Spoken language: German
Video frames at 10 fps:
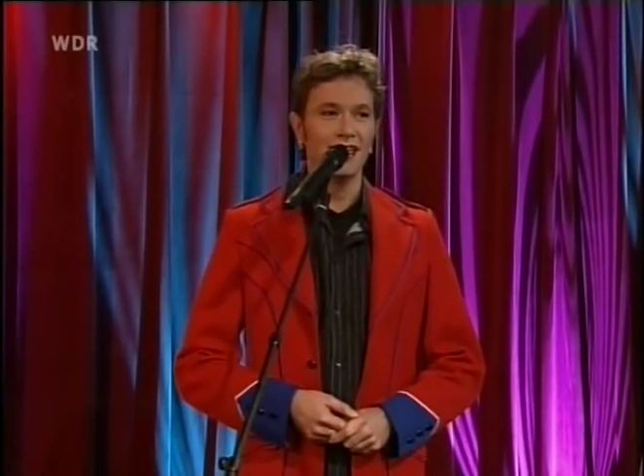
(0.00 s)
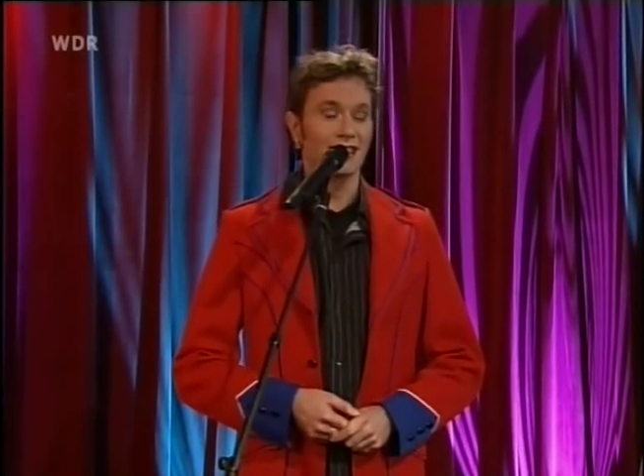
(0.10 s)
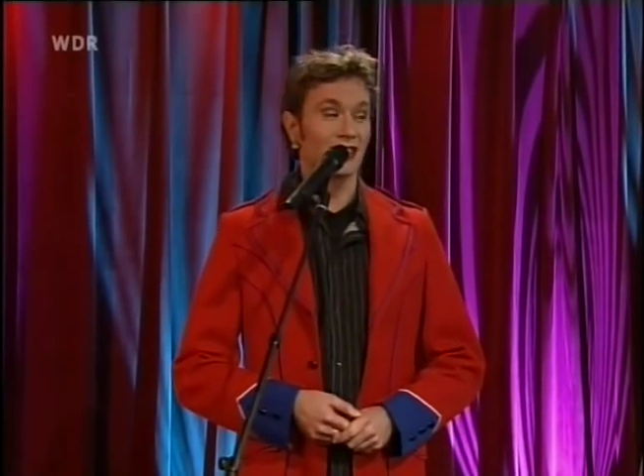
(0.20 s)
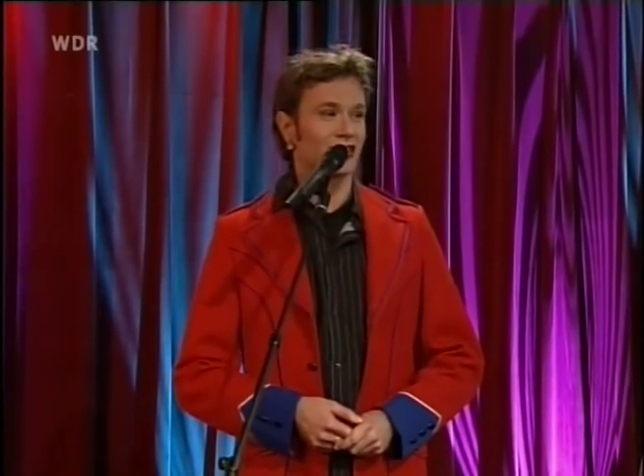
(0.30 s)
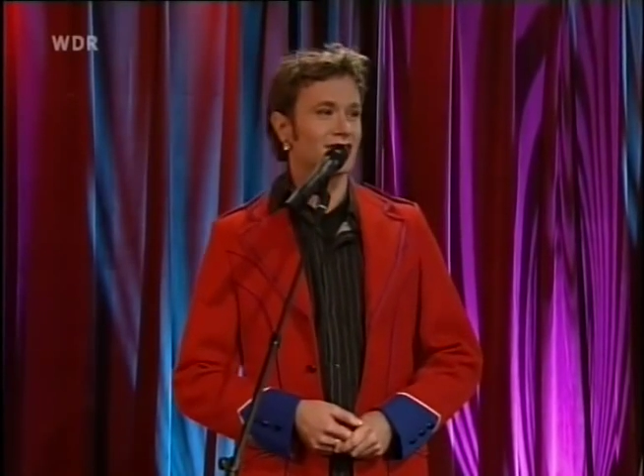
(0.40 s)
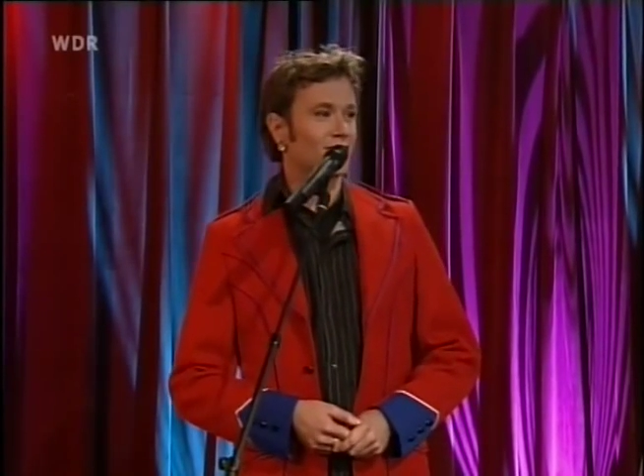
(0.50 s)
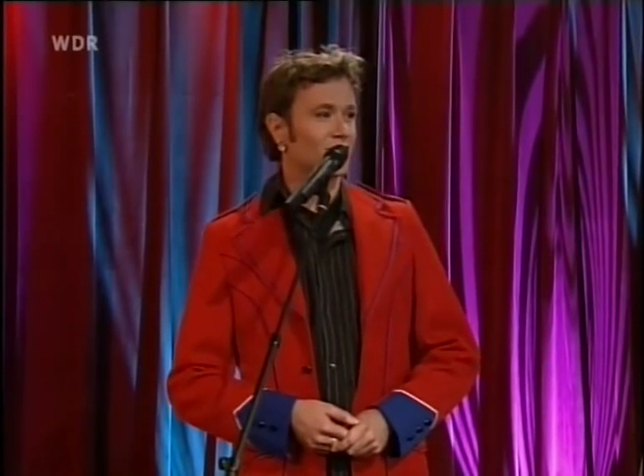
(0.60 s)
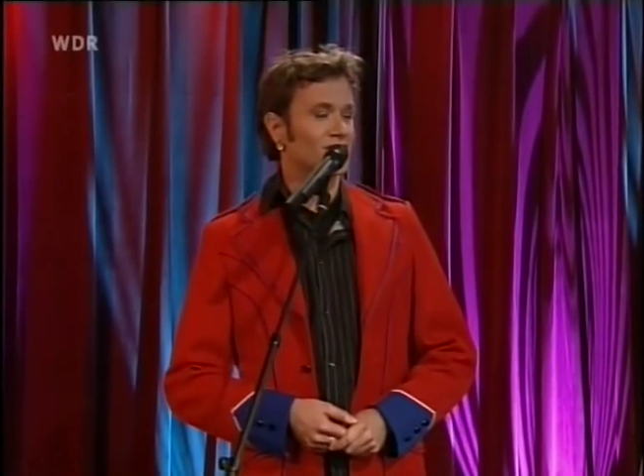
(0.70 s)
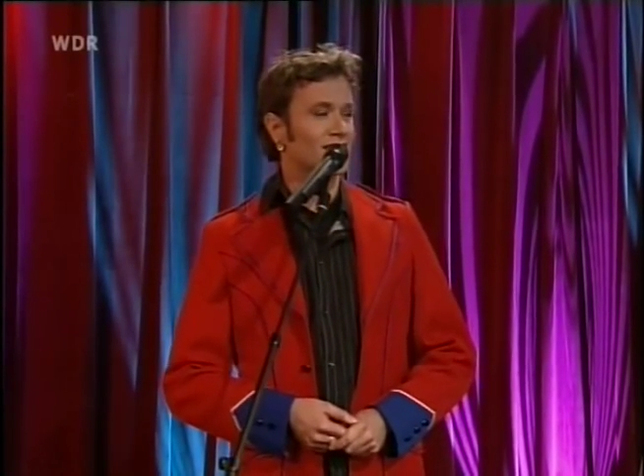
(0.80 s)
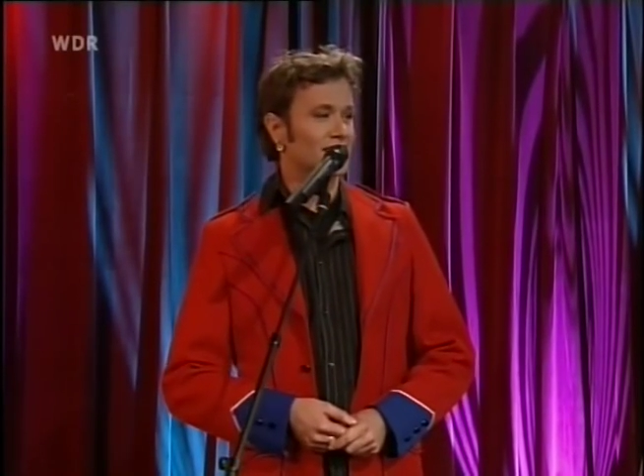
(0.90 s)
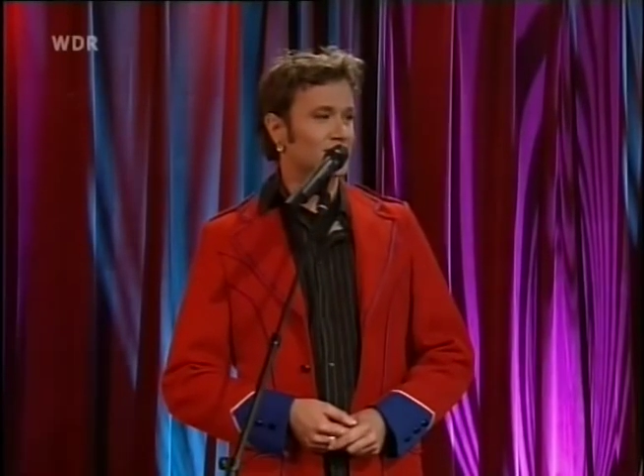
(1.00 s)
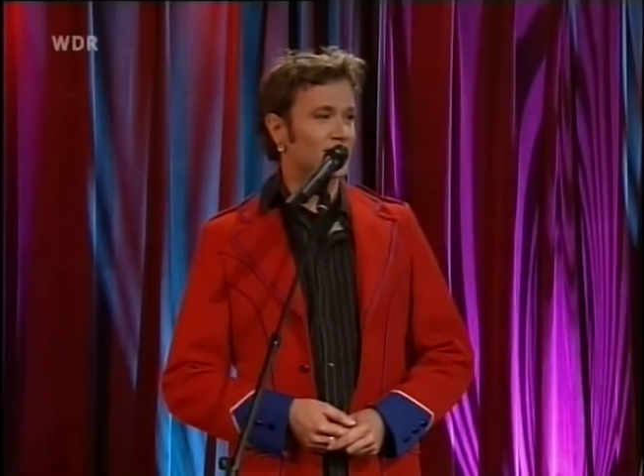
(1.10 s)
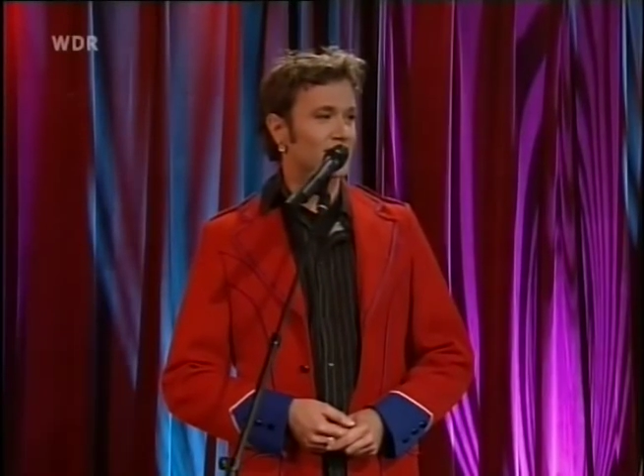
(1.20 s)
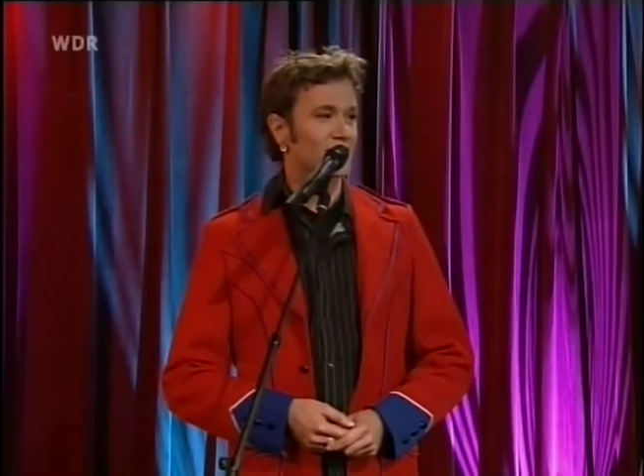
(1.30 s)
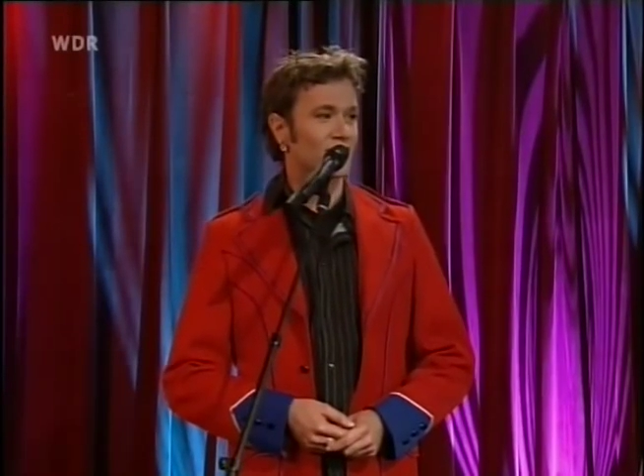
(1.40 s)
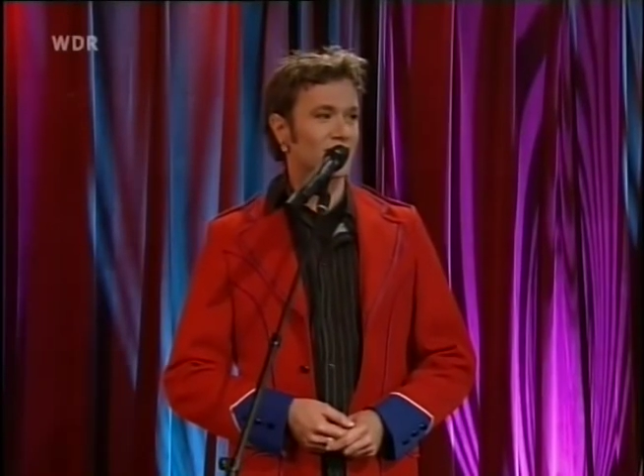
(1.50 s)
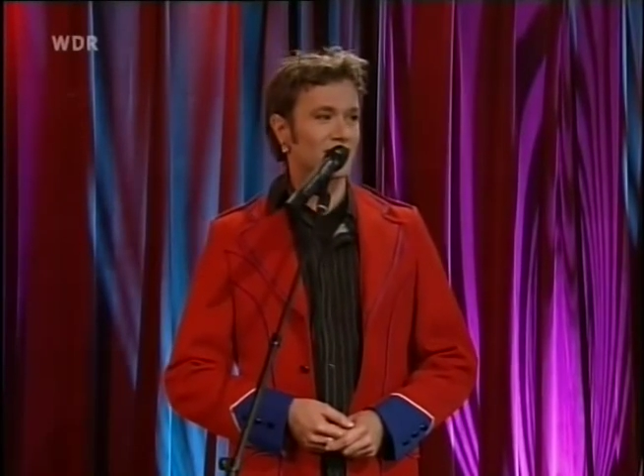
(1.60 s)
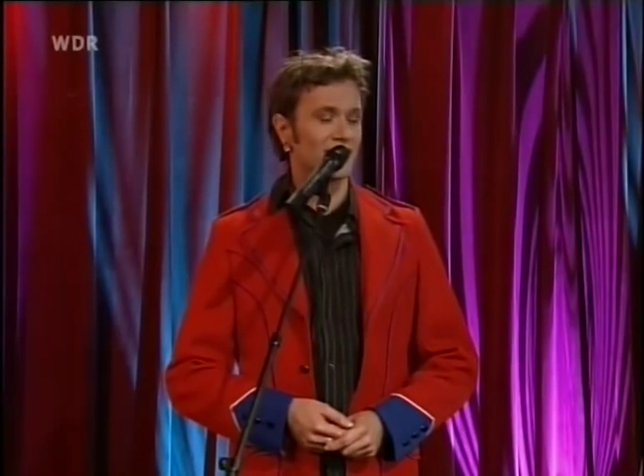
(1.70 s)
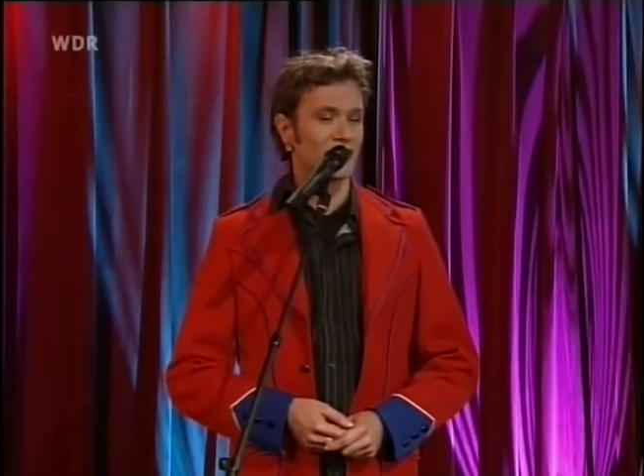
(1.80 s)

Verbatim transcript: Sie können sich vorstellen, dass mir das besonders